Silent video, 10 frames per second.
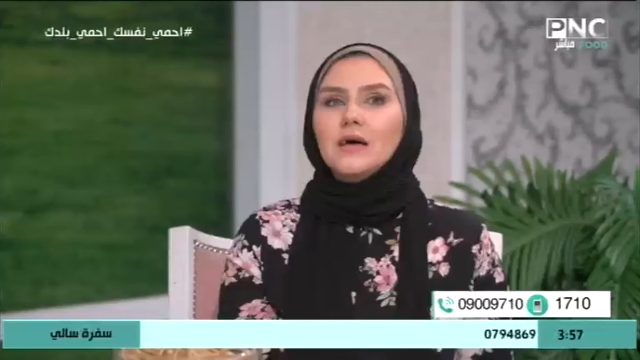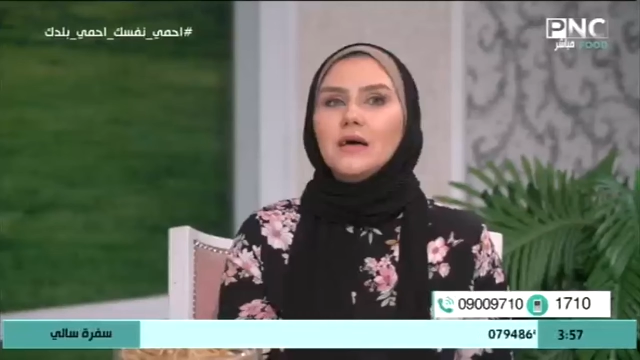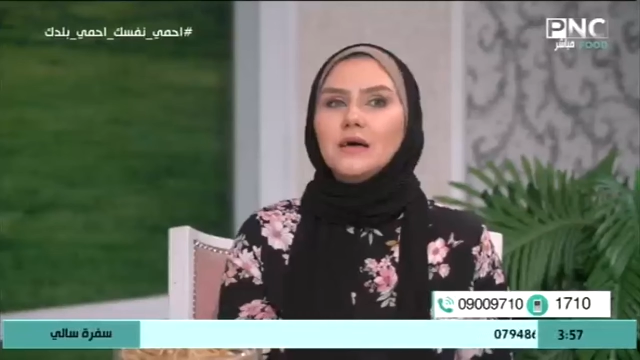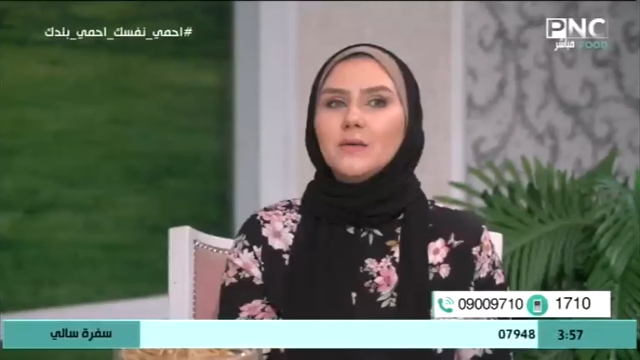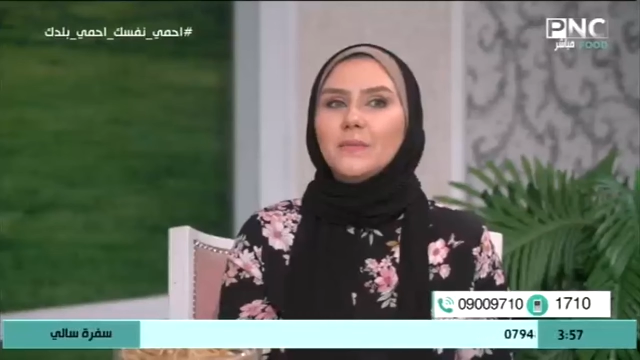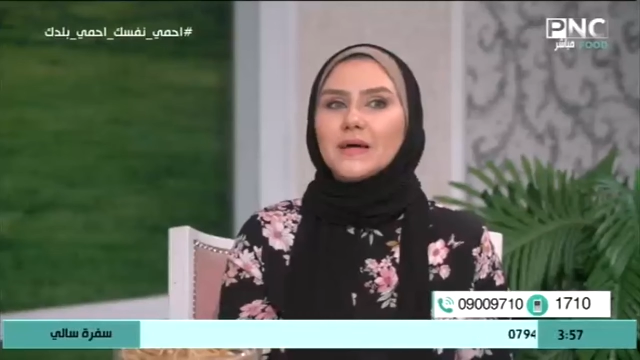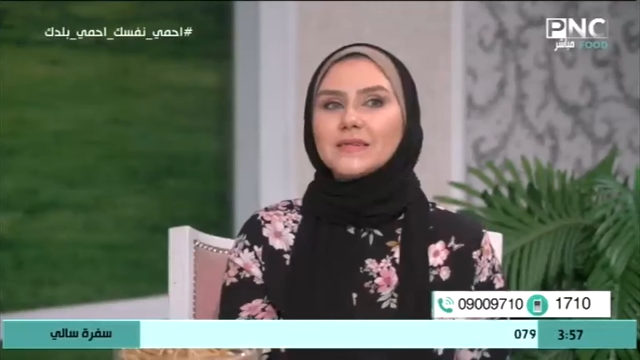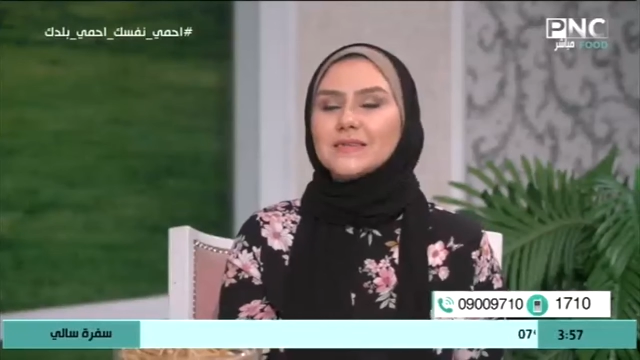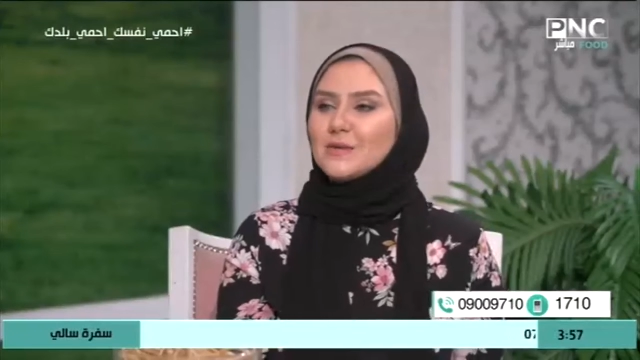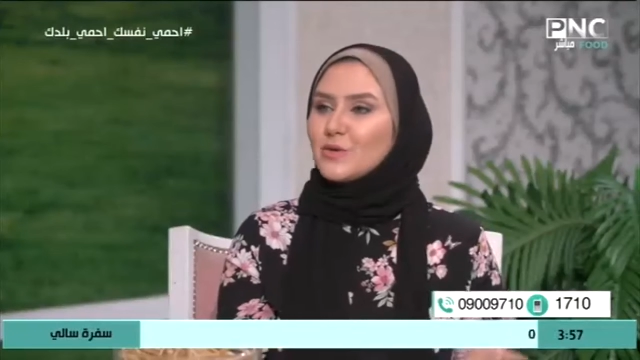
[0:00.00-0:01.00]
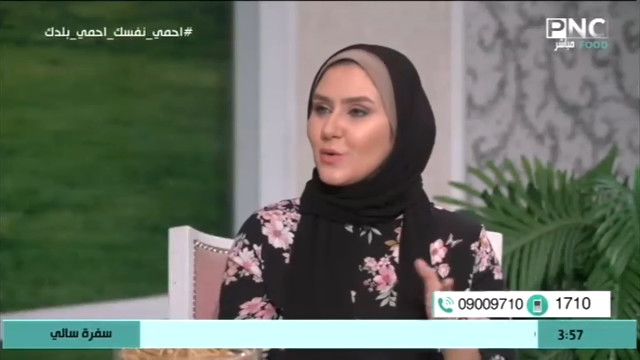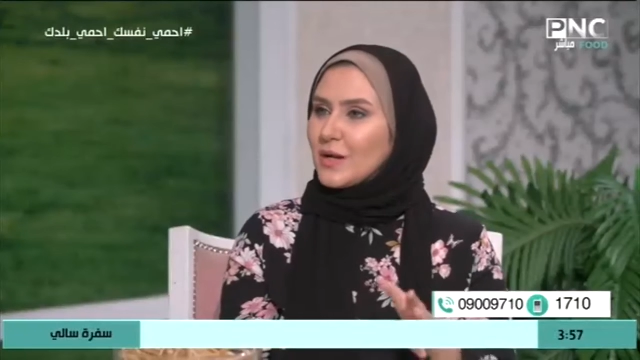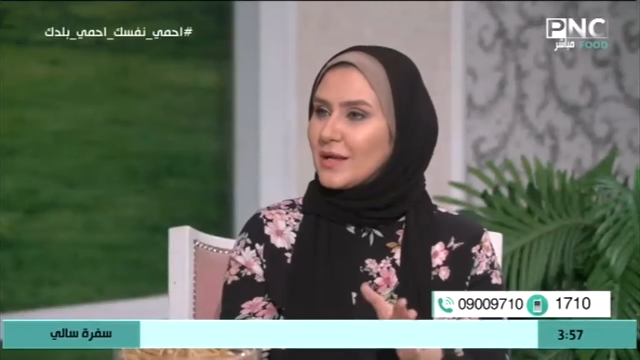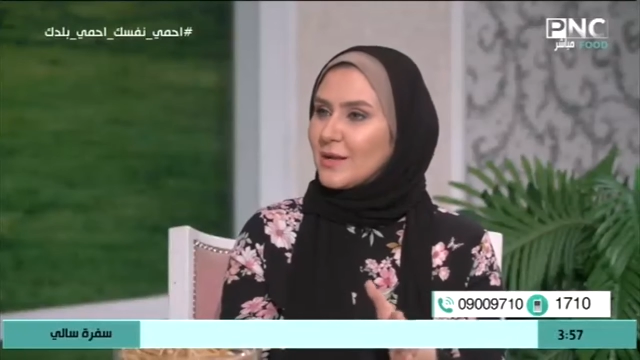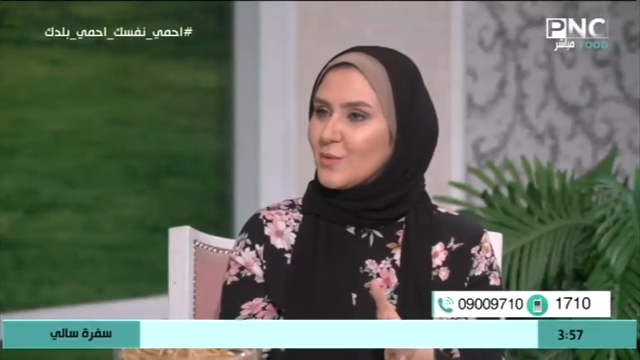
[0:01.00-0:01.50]
آه، بعد كده ندخل
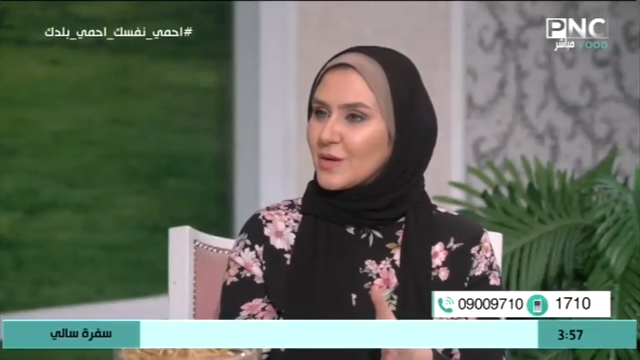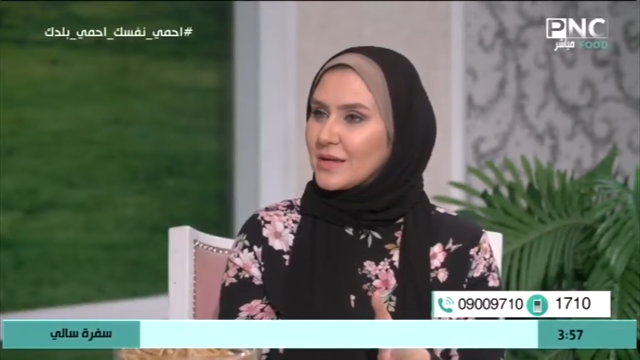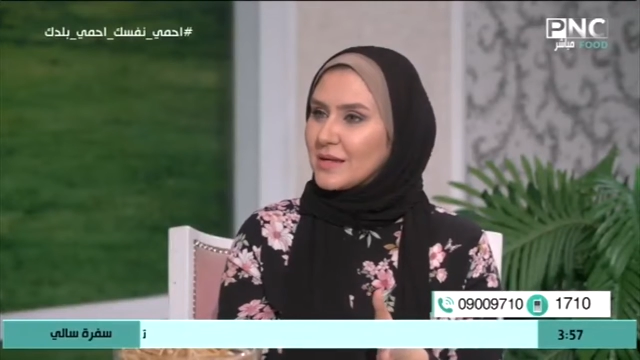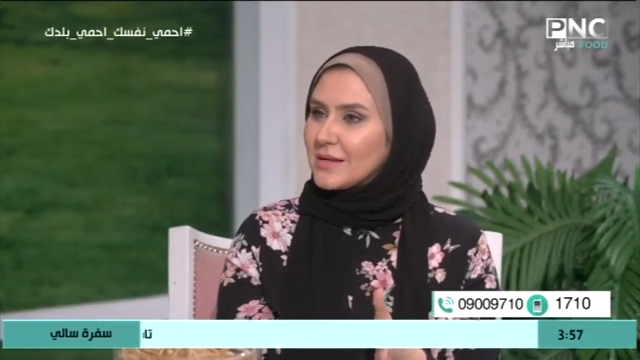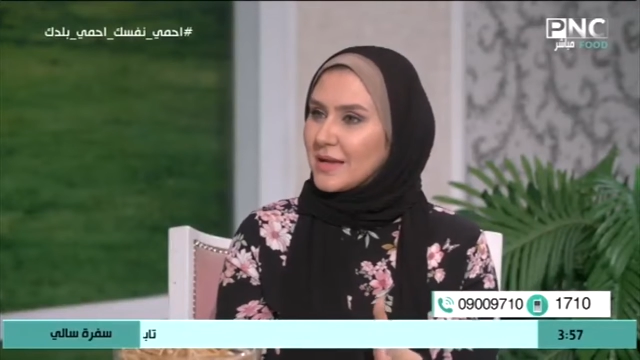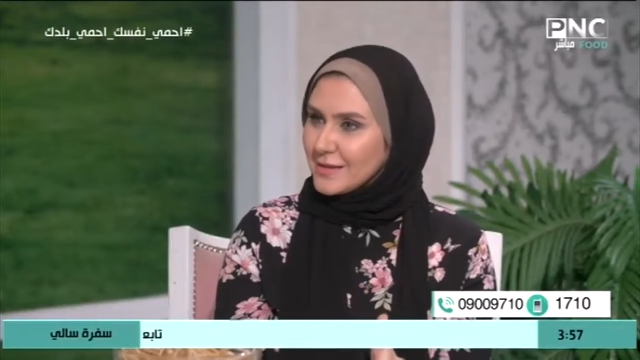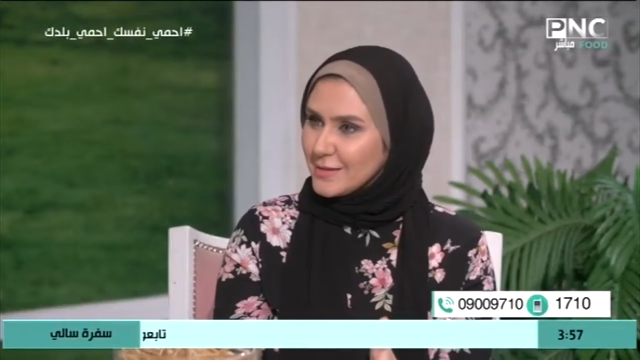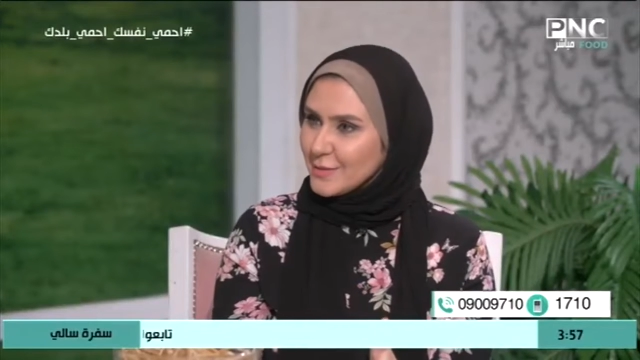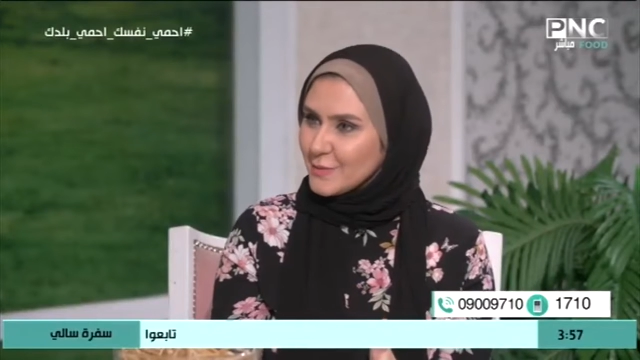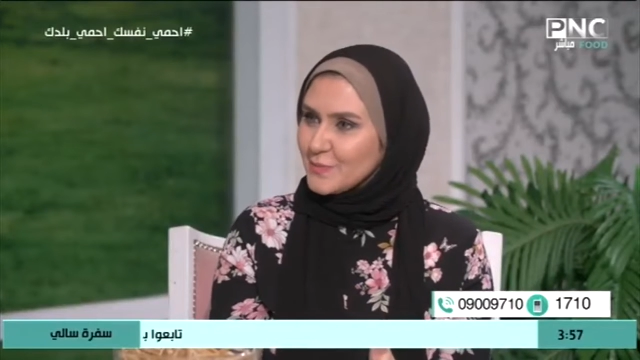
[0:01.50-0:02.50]
على برج الجدي